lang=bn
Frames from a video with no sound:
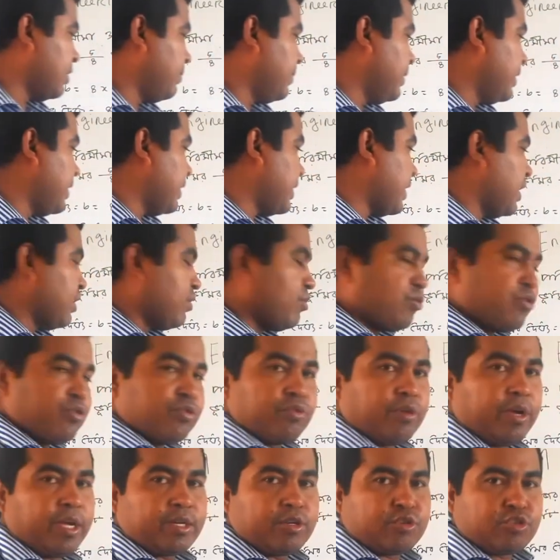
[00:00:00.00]
করা যাবে এটা
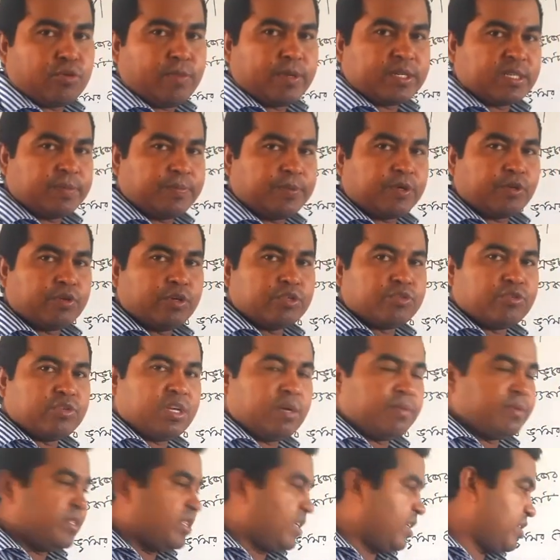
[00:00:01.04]
ক্যালকুলেশন করা একটু সময় সাপেক্ষ এই
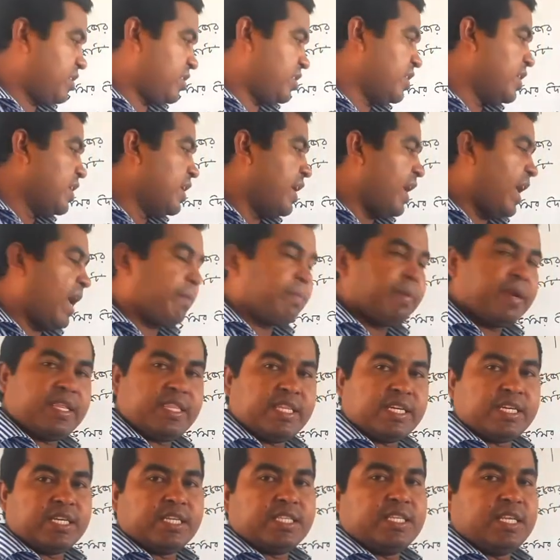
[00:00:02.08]
জন্য আমি জাস্ট একবারে
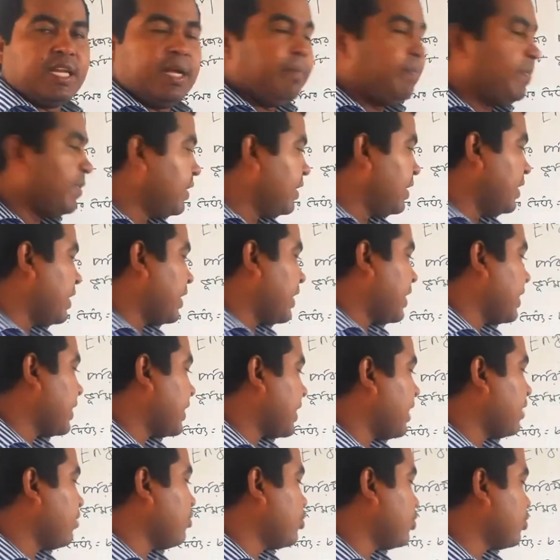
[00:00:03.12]
দেখিয়ে দিলাম এখানে
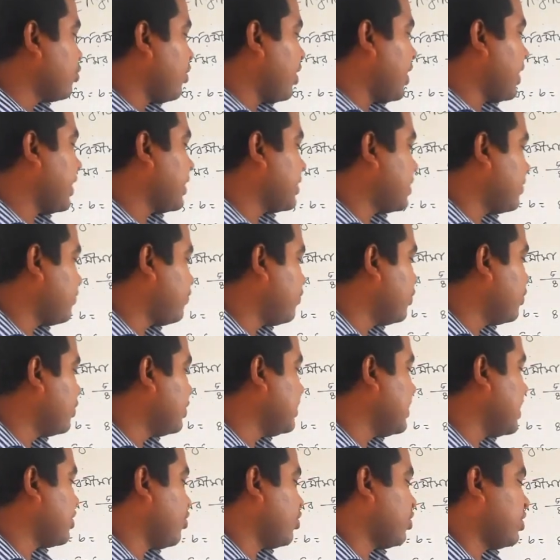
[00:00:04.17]
ক্যালকুলেশন করার ক্ষেত্রে ফোর
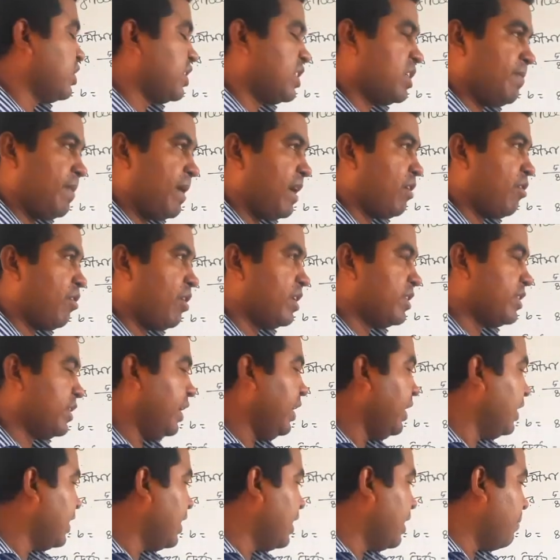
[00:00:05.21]
দিয়ে একশো ছত্রিশকে ভাগ করা
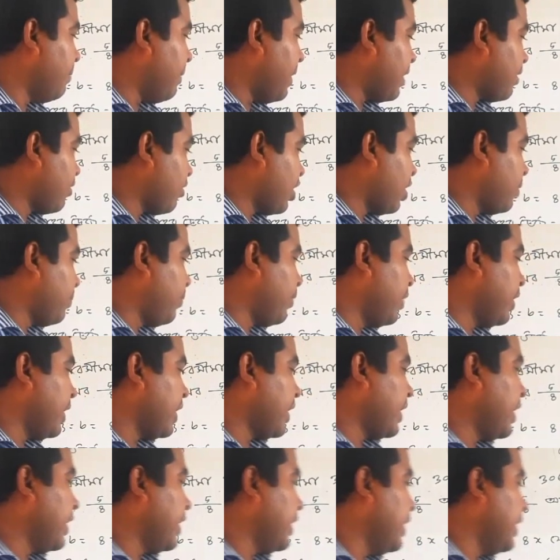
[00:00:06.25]
যায় ভাগ করার পরে
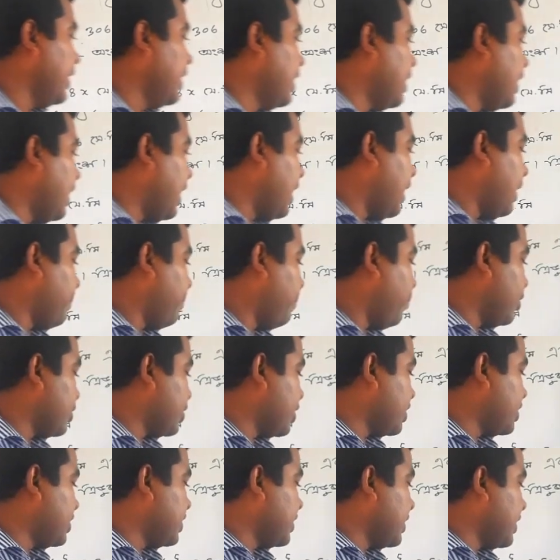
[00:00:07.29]
এখানে
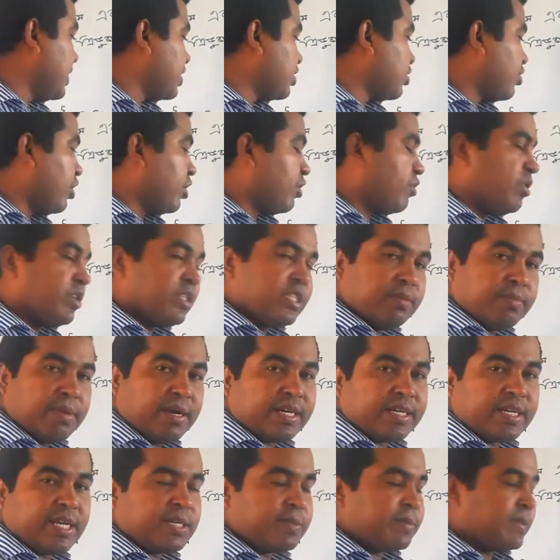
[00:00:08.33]
পঁচাশিকে স্কোয়ার করলে যে
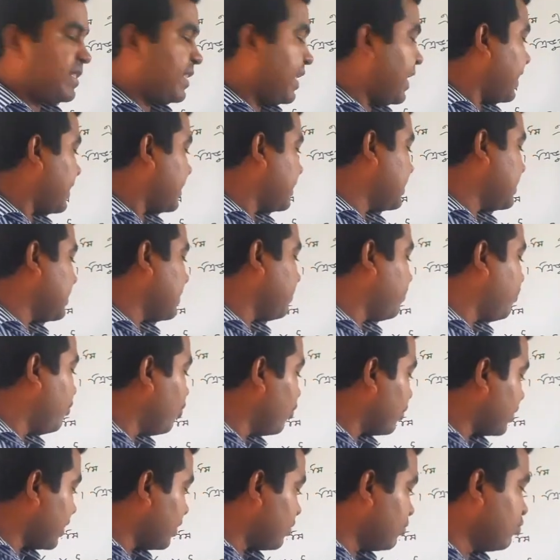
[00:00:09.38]
মানটা আসবে তা দিয়ে
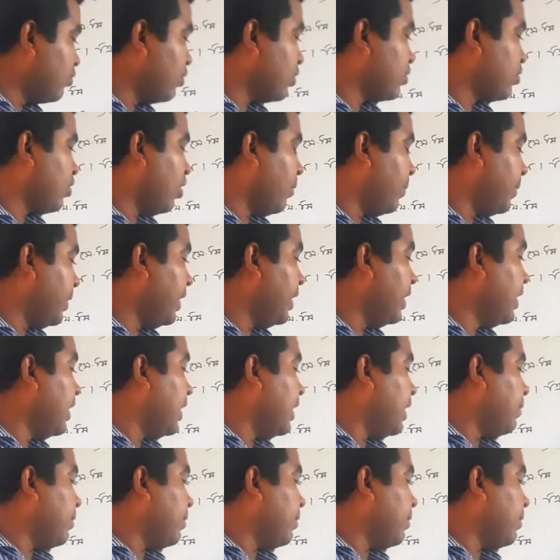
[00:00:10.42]
ফোরকে গুণ করতে হবে